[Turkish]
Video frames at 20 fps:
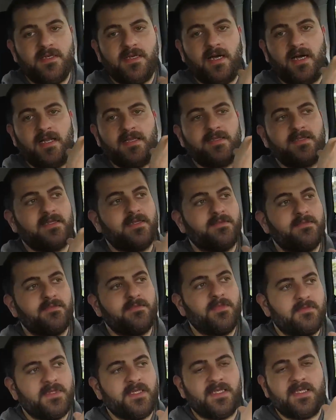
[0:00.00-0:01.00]

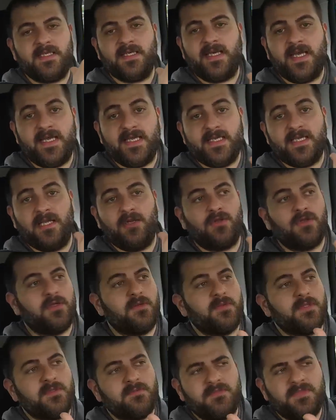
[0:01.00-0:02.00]
kaldırımdaki engel
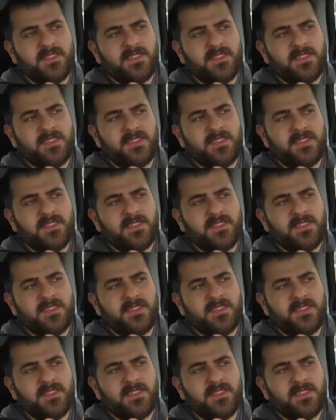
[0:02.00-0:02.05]
olabilir.